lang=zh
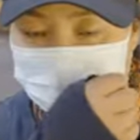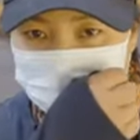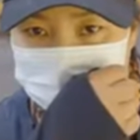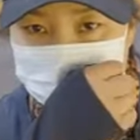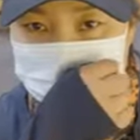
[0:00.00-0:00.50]

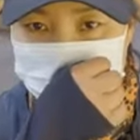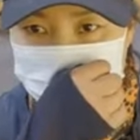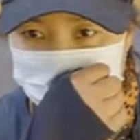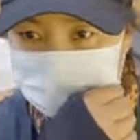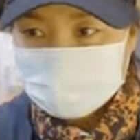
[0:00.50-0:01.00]
回家以
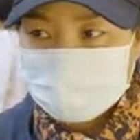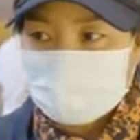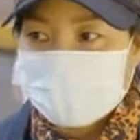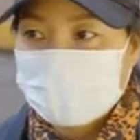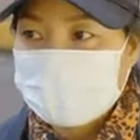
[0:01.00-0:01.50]
后，就是
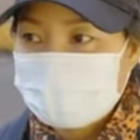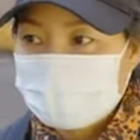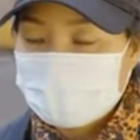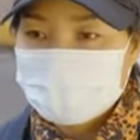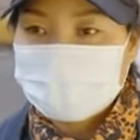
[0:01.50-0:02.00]
说
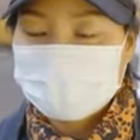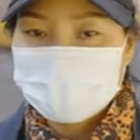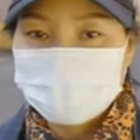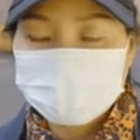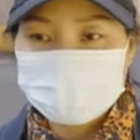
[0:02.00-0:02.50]

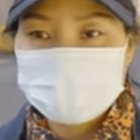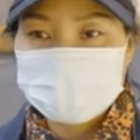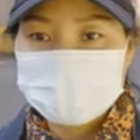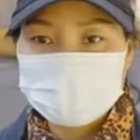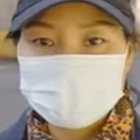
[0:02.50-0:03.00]
屋子
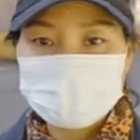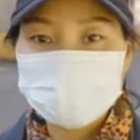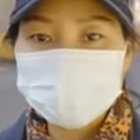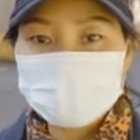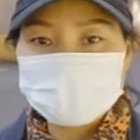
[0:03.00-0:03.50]
里是
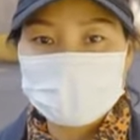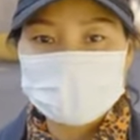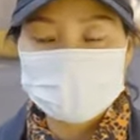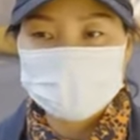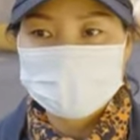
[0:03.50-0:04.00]
空荡
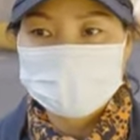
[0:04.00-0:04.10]
荡的，